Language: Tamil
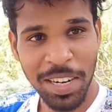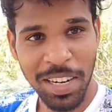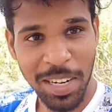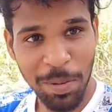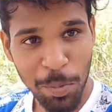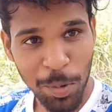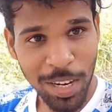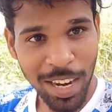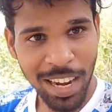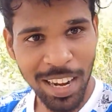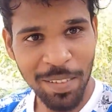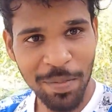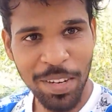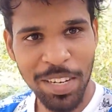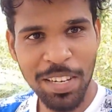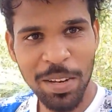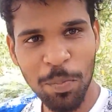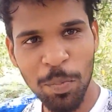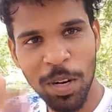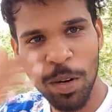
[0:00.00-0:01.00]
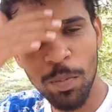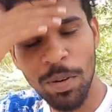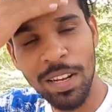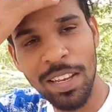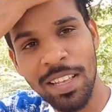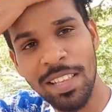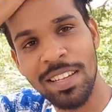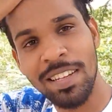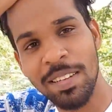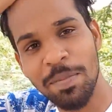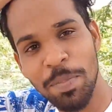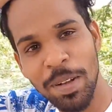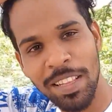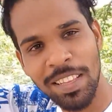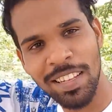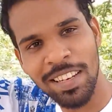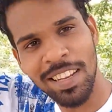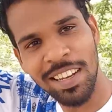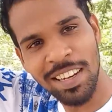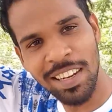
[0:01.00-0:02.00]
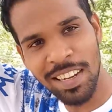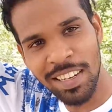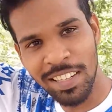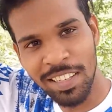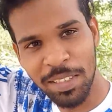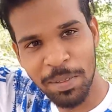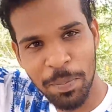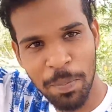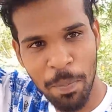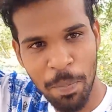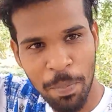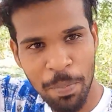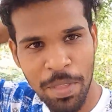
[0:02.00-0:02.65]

ரெண்டு மூணு நாளாக வீடியோ போட முடியல எதுக்குன்னு பார்த்தீங்கன்னா நான்